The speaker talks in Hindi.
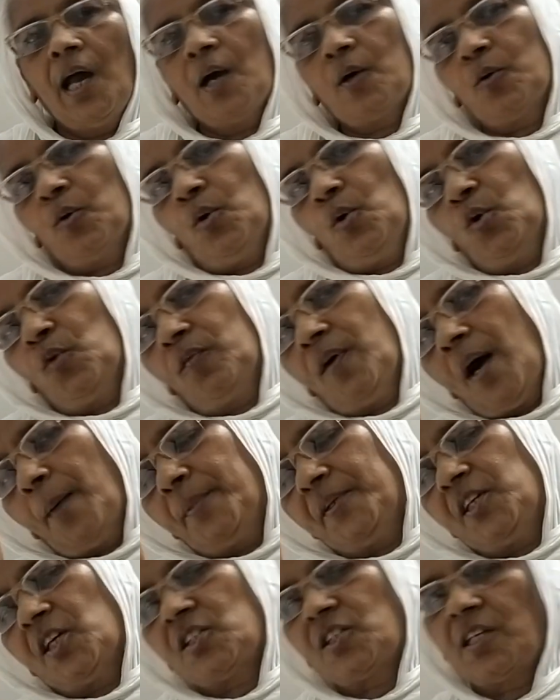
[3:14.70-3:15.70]
लाखों लोग
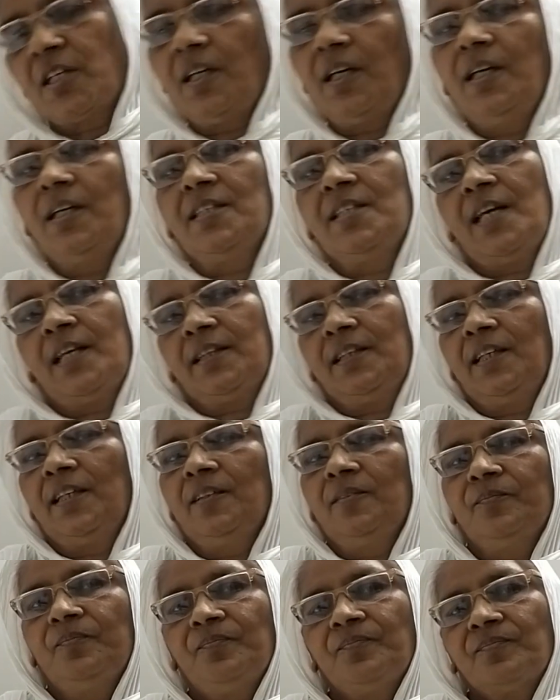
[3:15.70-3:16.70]
वहाँ भी दर्शन करने जाते
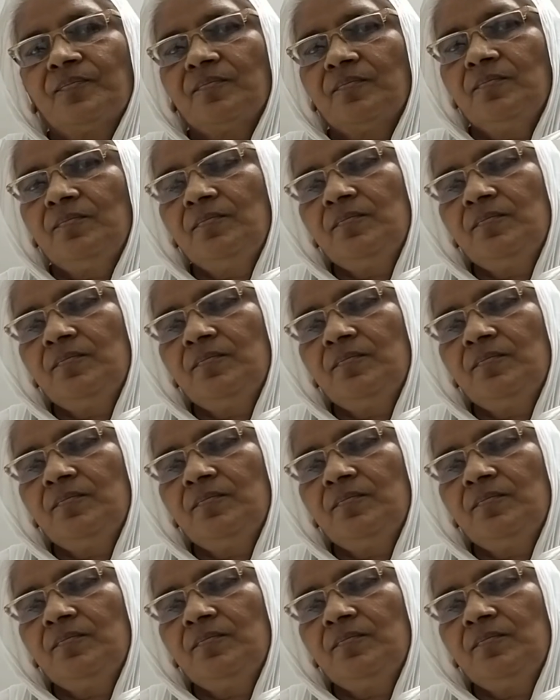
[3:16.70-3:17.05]
हैं